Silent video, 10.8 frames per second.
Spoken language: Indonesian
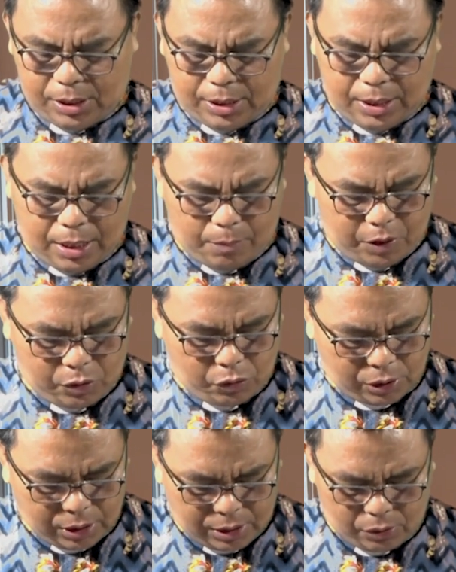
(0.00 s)
di dalam
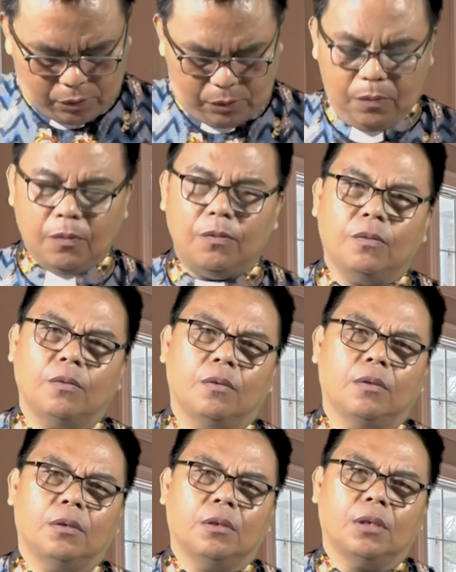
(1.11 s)
Yesus Kristus.
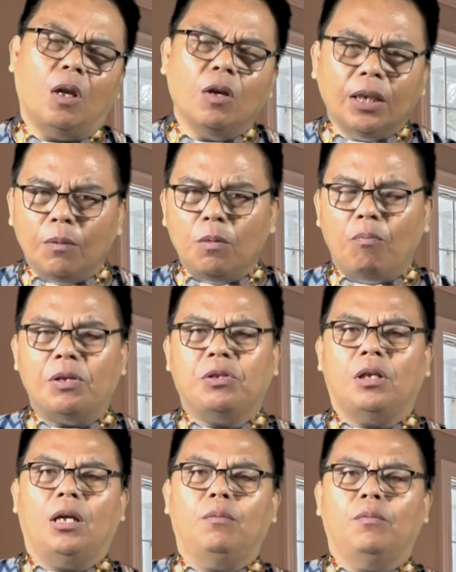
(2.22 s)
Kalau kita membaca
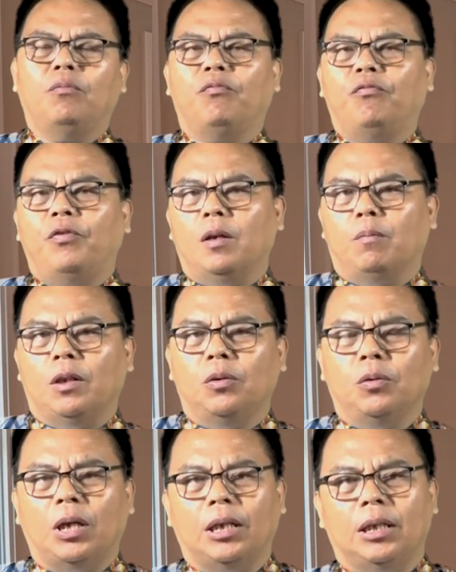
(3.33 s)
dalam firman
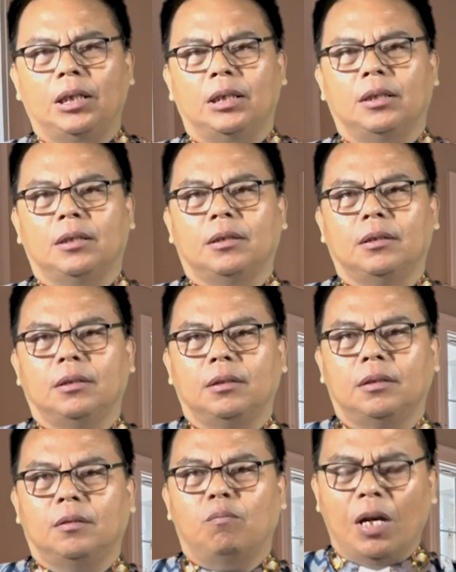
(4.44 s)
Tuhan ini,
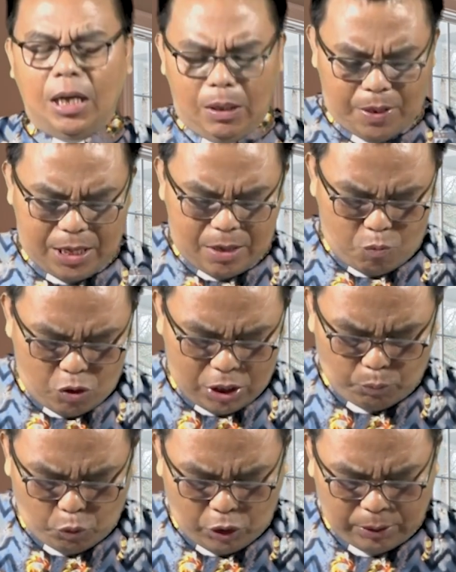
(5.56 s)
Bagaimana
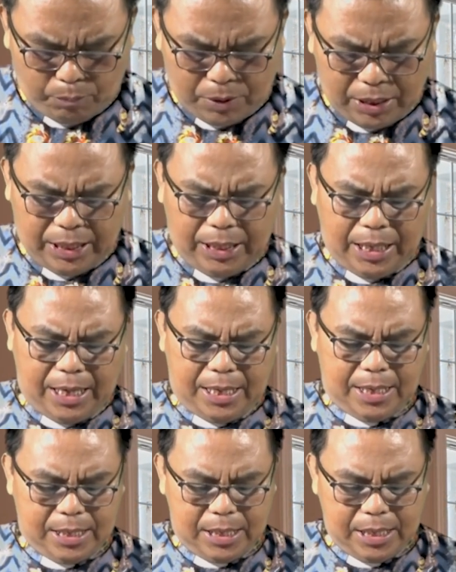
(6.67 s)
murid-murid
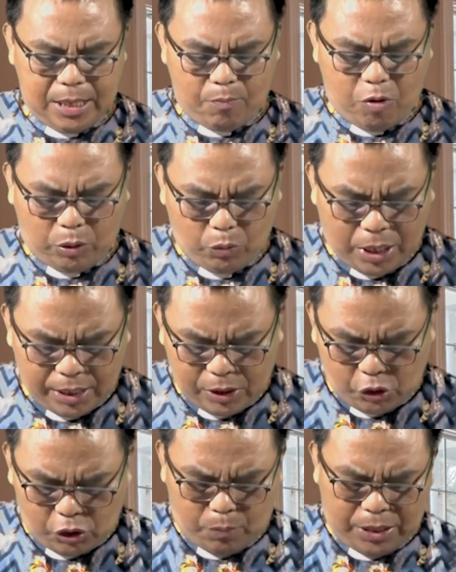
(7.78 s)
mengira bahwa Tuhan
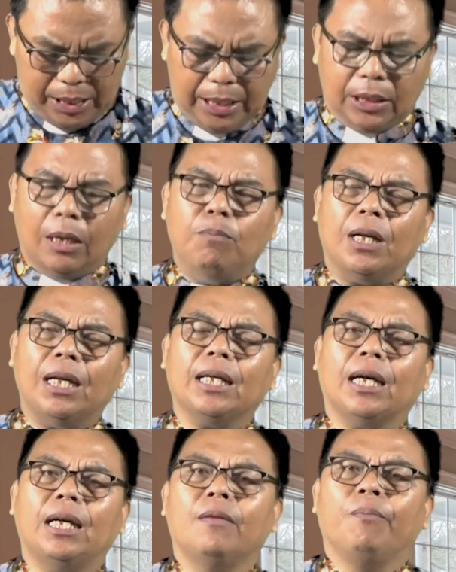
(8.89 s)
Yesus mengingatkan
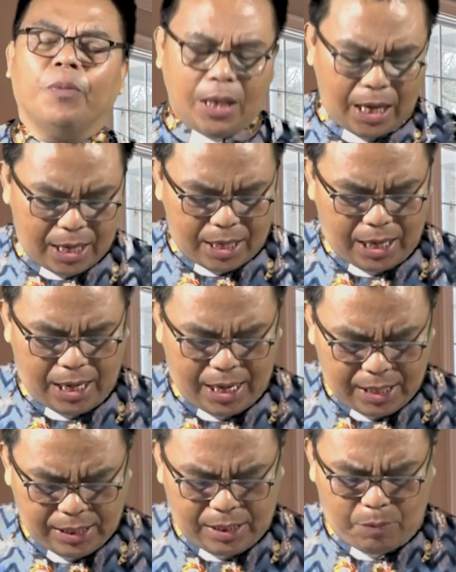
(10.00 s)
mereka karena
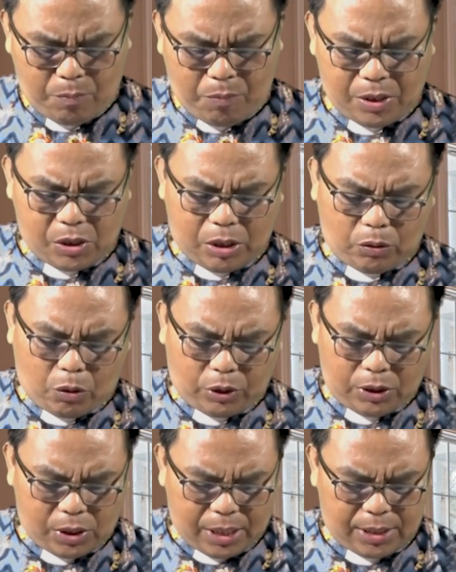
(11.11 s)
hanya membawa satu
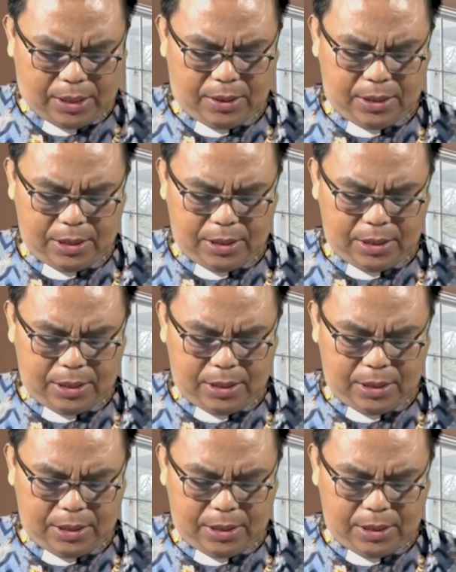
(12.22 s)
roti saja